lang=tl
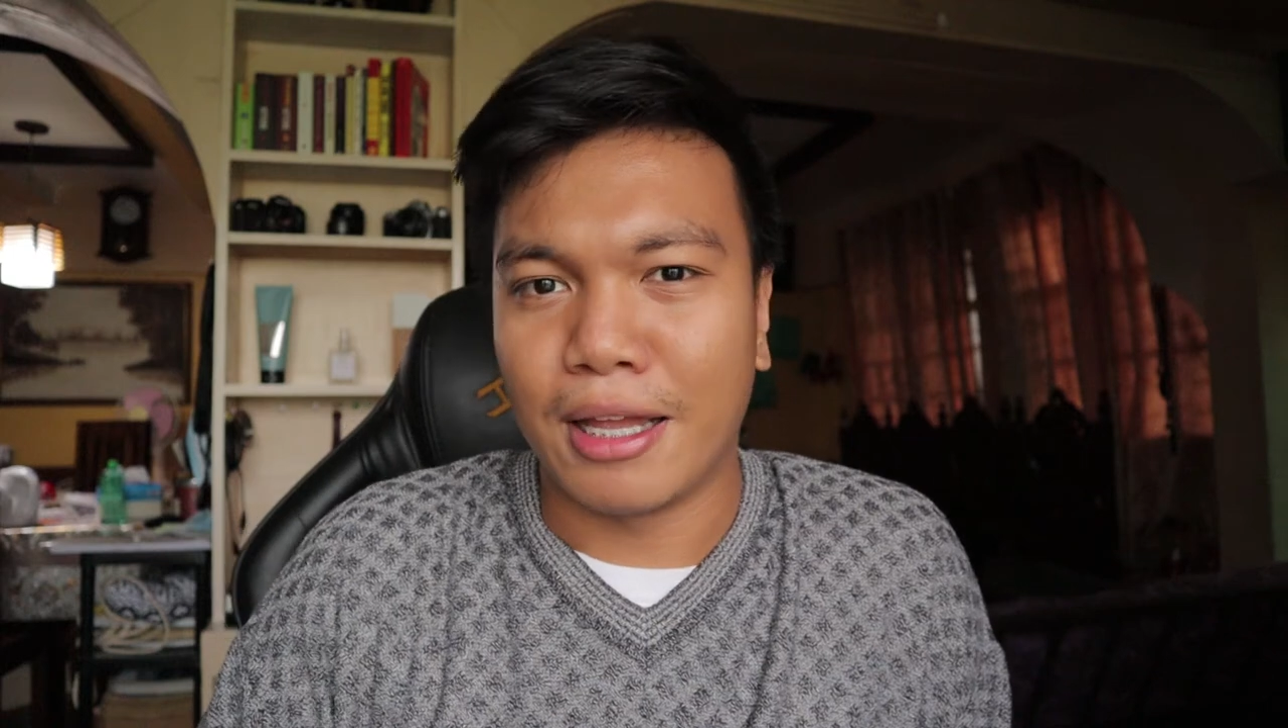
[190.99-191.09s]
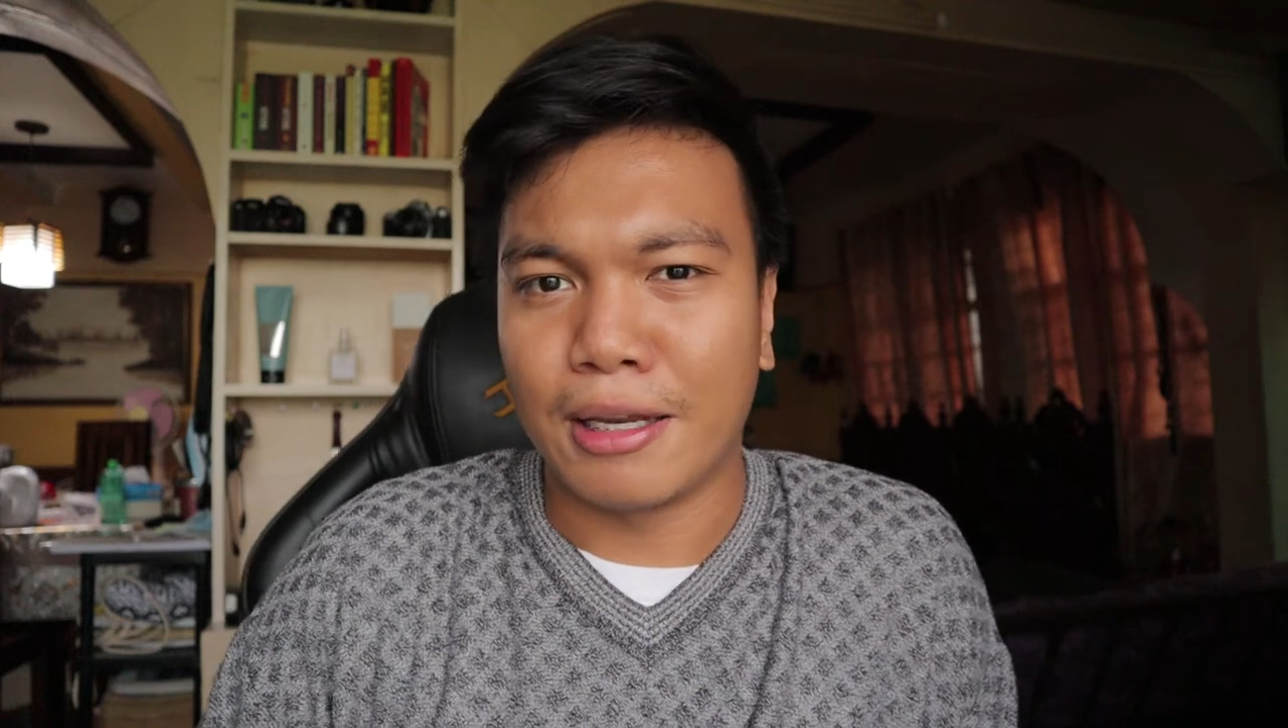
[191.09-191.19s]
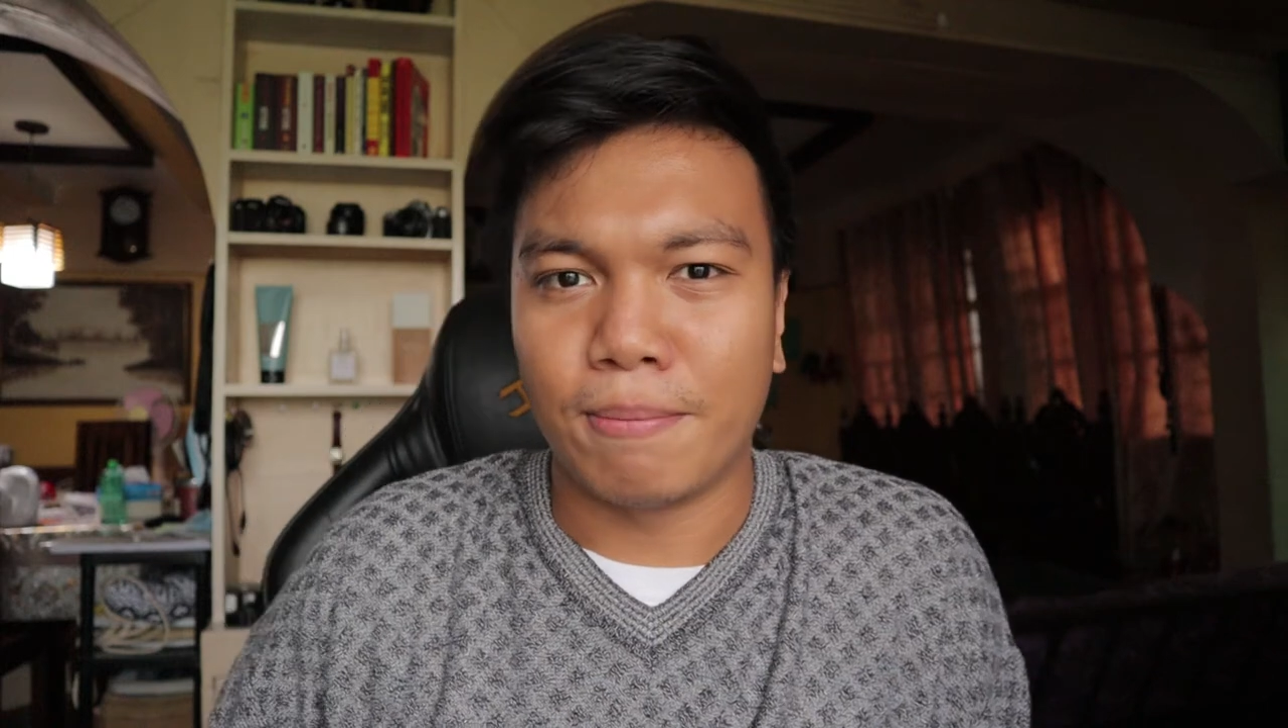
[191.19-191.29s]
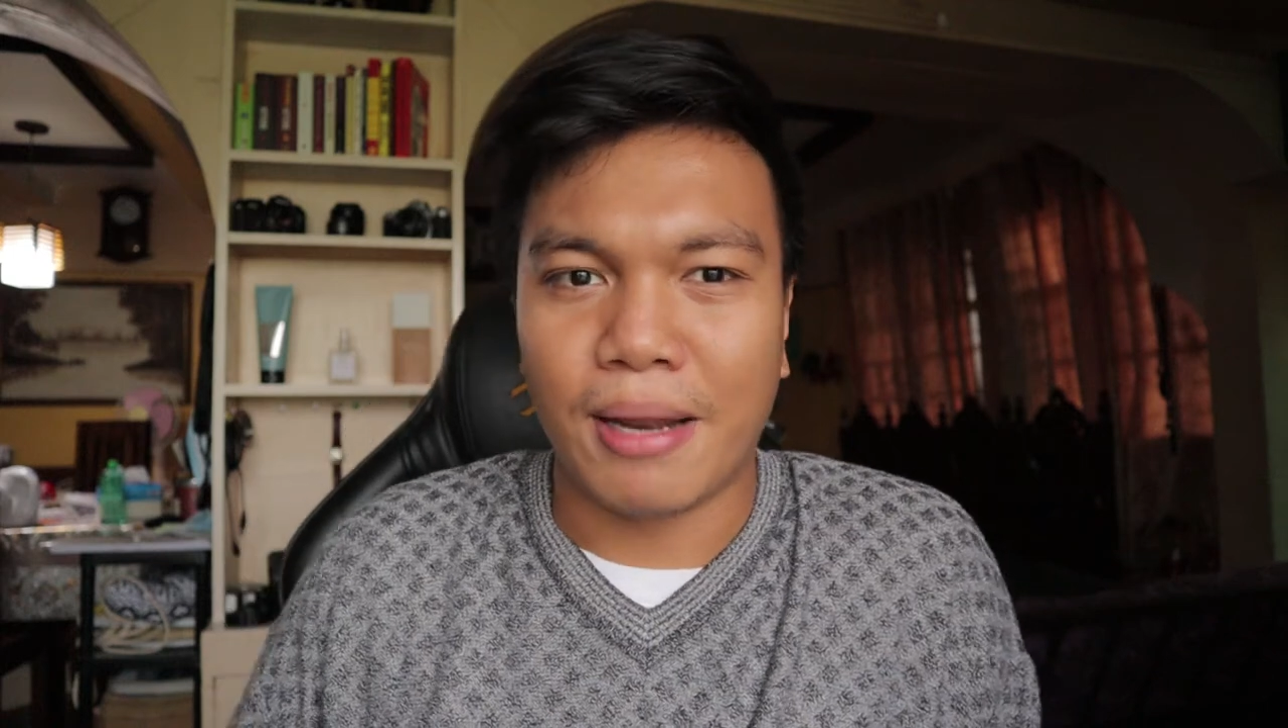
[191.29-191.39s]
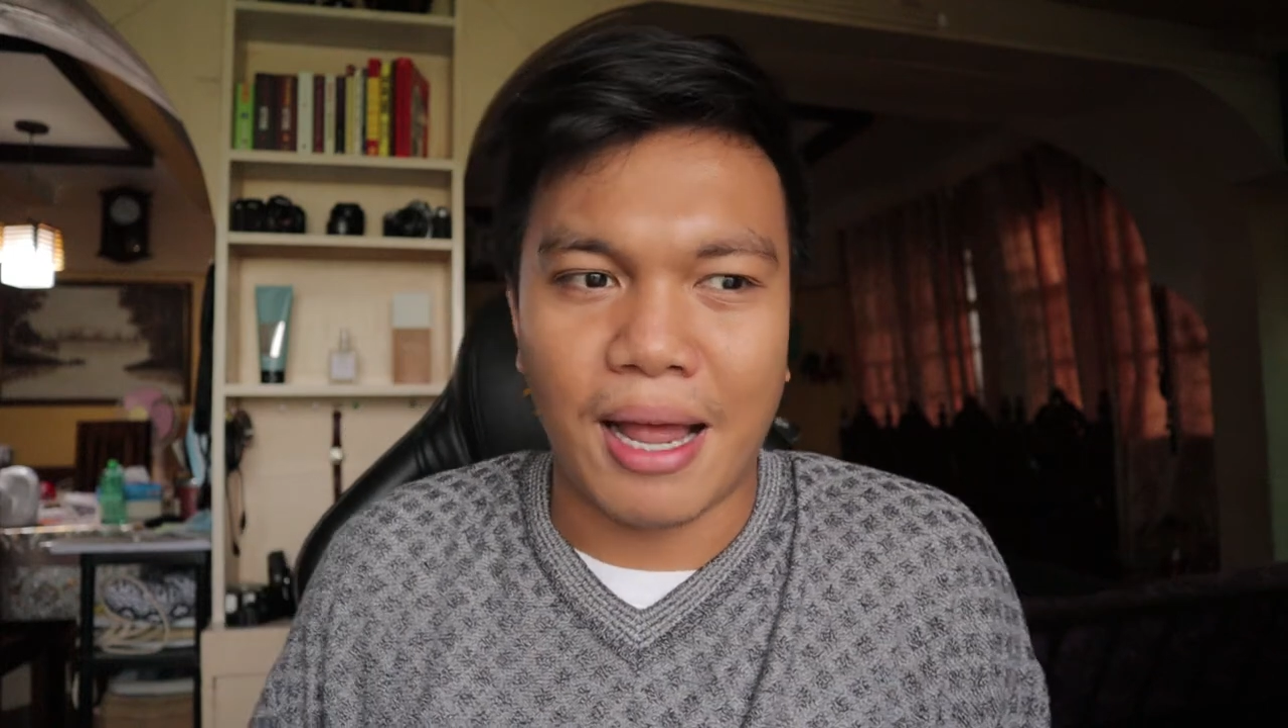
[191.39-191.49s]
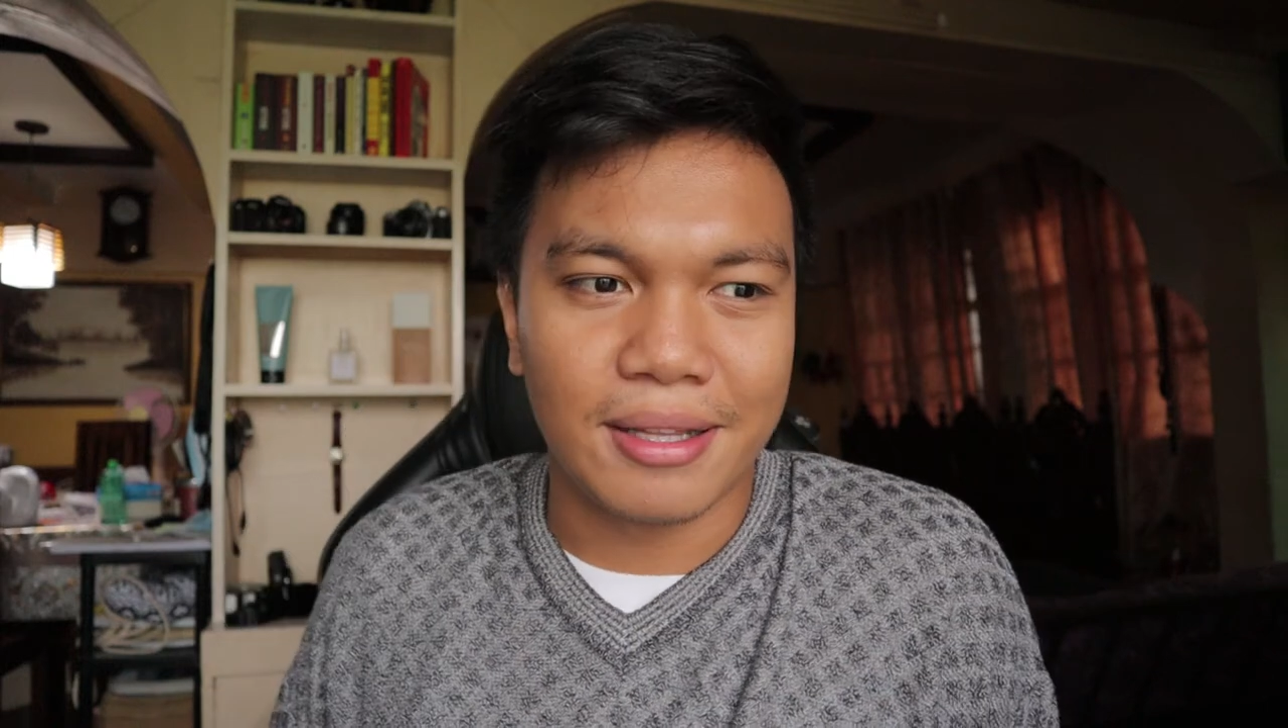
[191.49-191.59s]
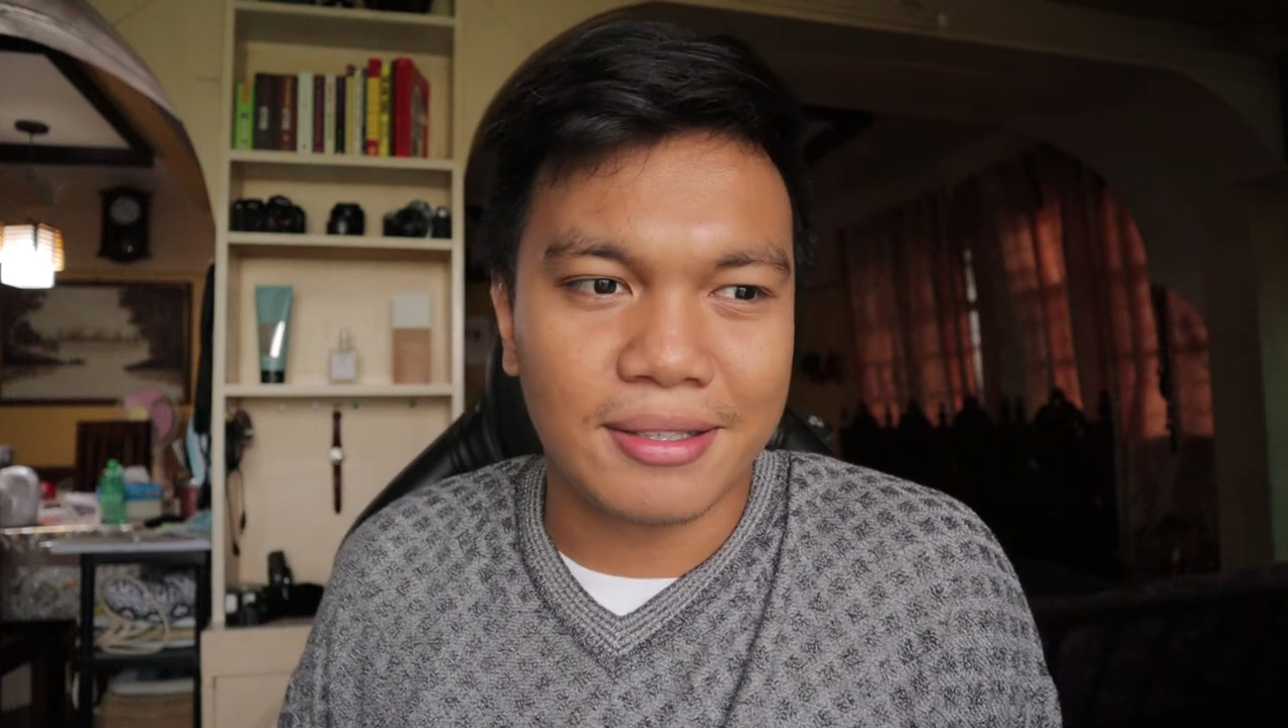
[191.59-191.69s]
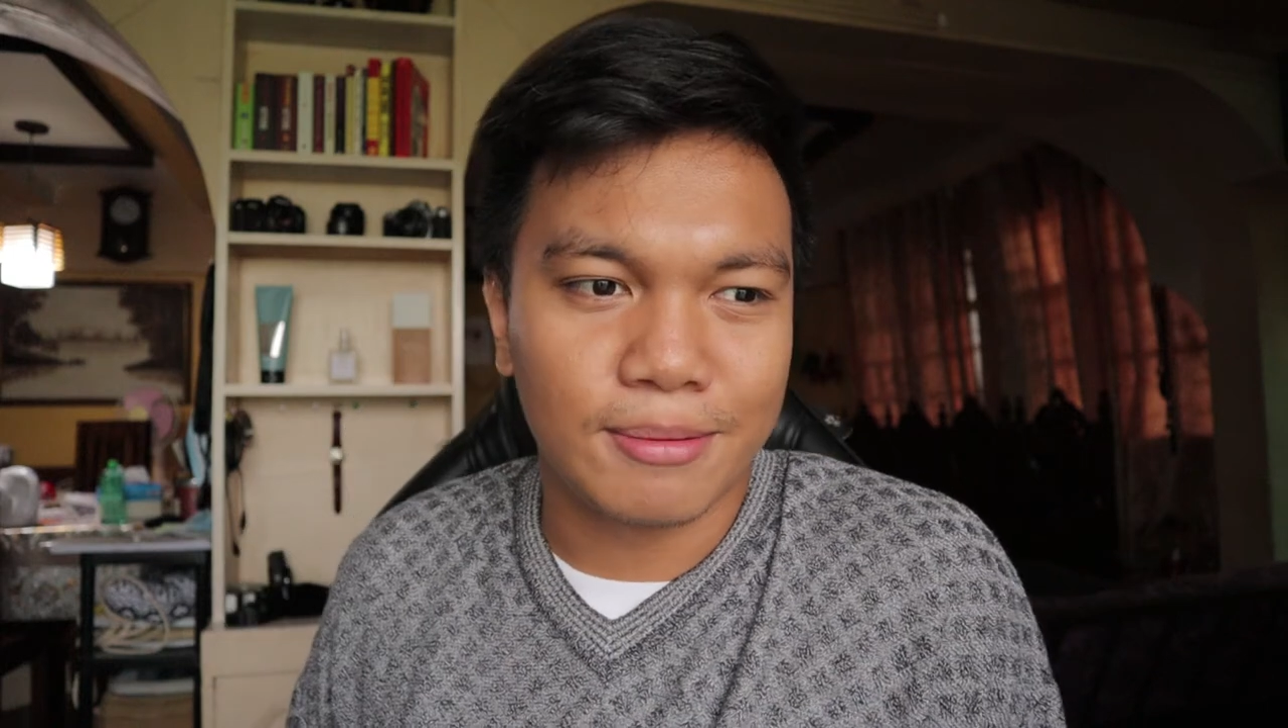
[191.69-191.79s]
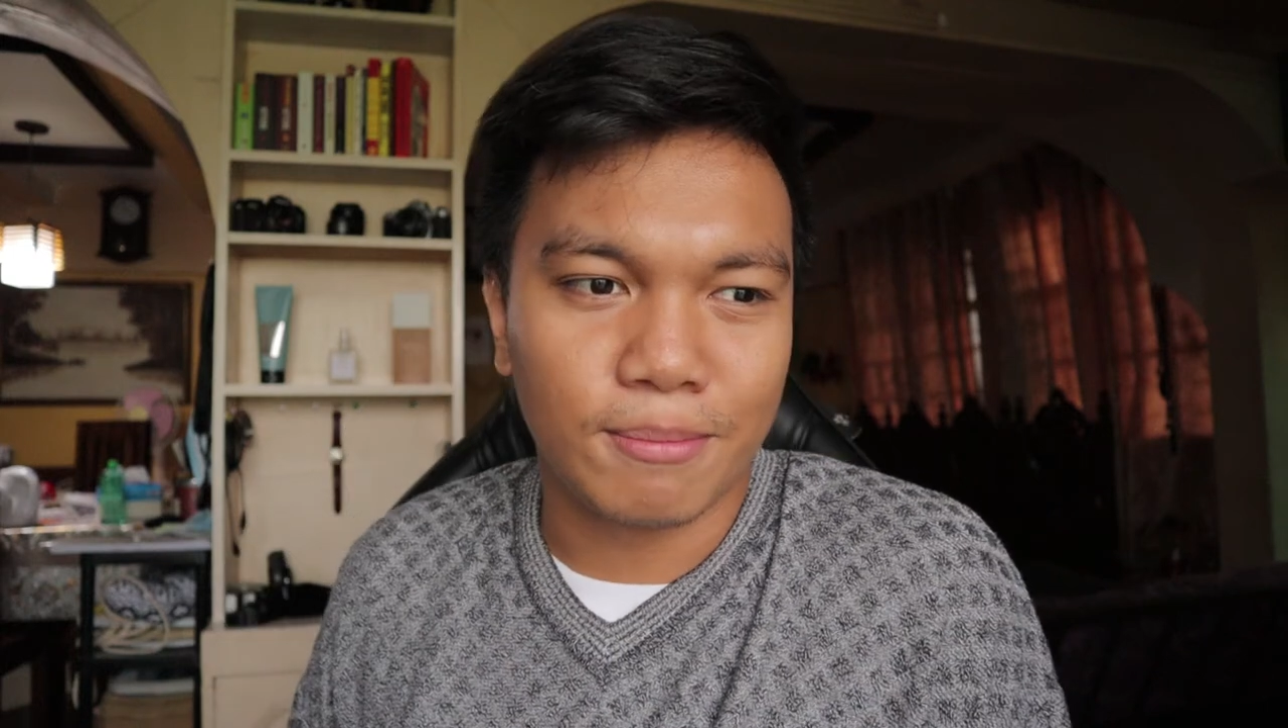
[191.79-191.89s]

any plan.